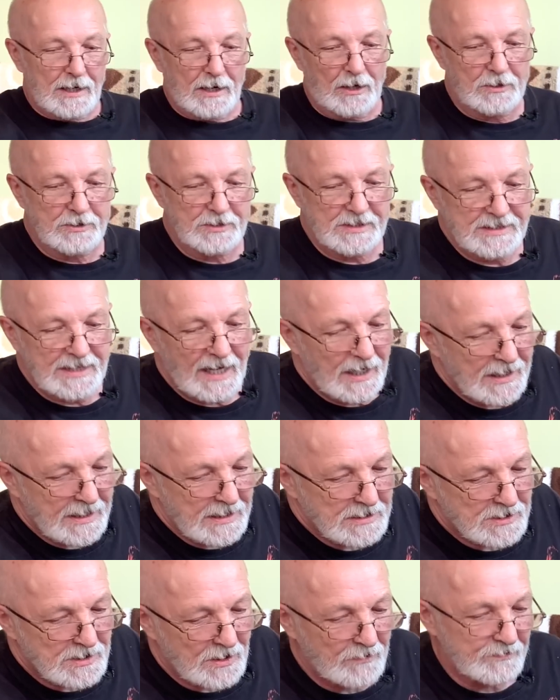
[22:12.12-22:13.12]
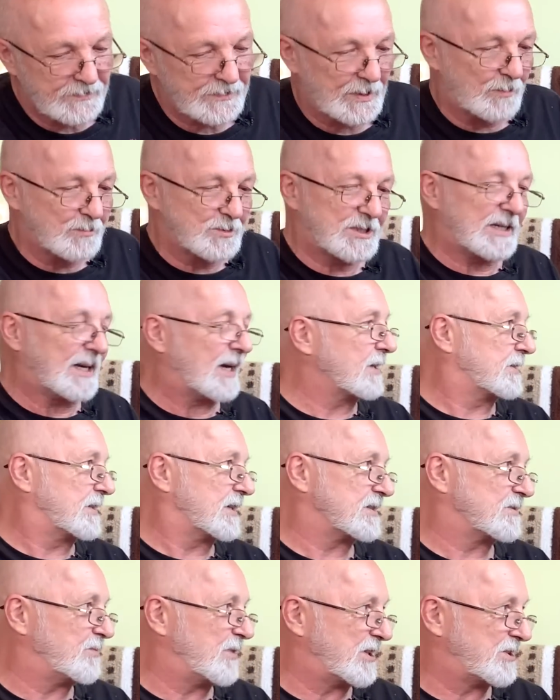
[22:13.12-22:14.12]
Oni dalej chcą w tą szklankę
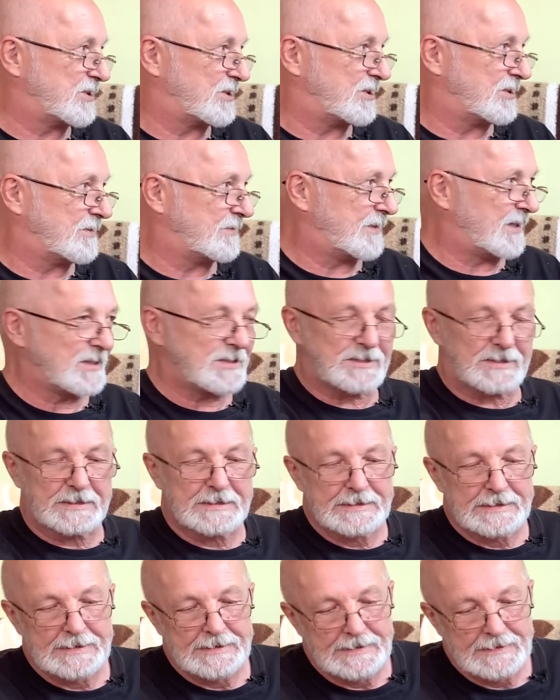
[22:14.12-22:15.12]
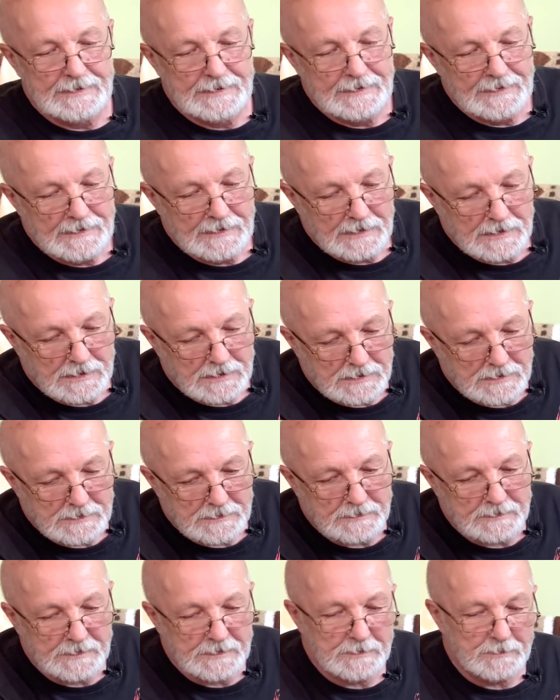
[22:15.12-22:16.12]
zmieścić, wiesz?
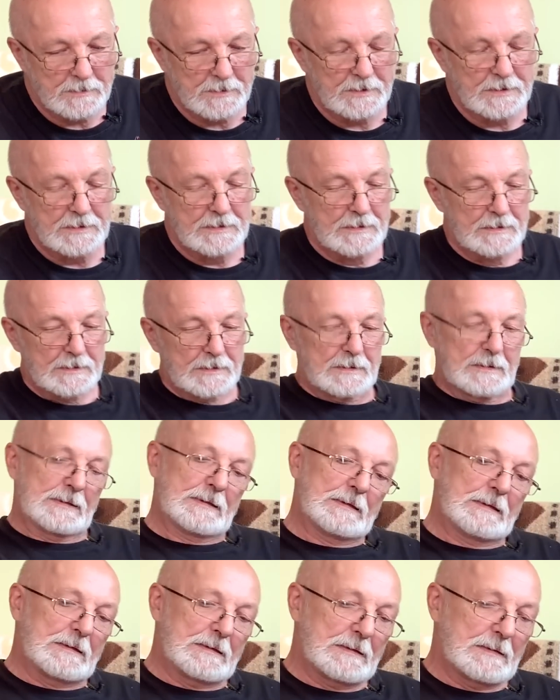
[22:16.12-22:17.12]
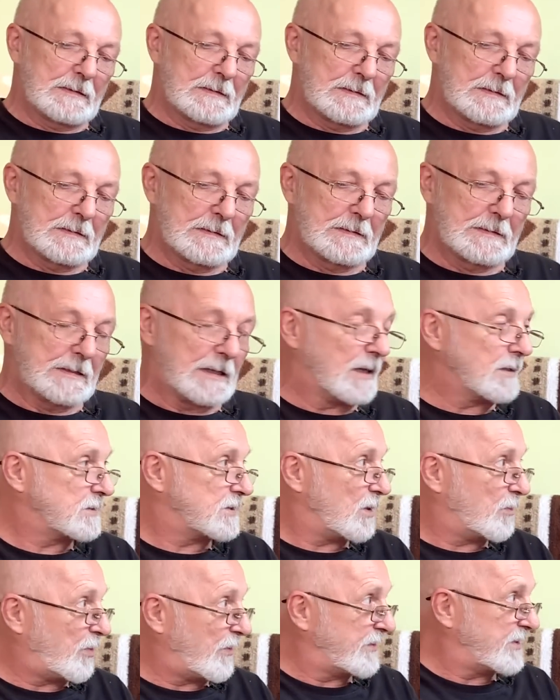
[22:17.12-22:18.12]
Nie wiem. A
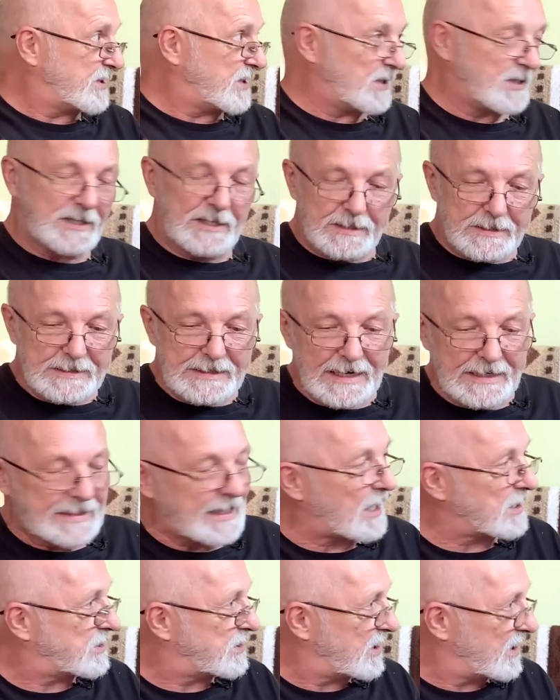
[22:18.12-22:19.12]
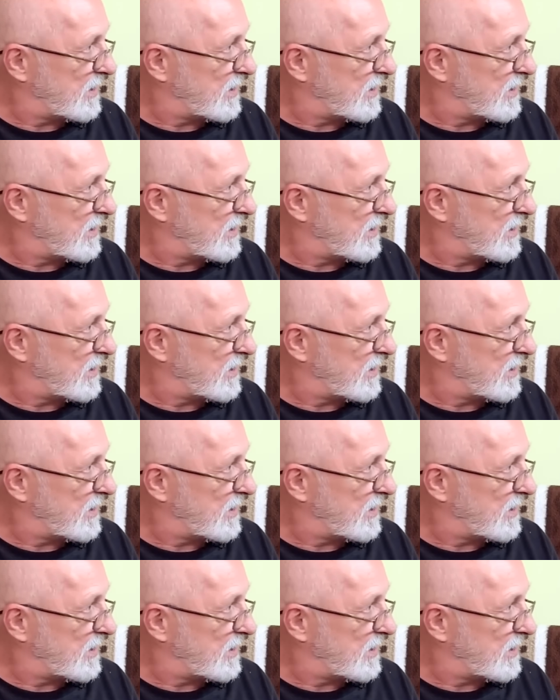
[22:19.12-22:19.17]
co powiedzieli? Nie da się,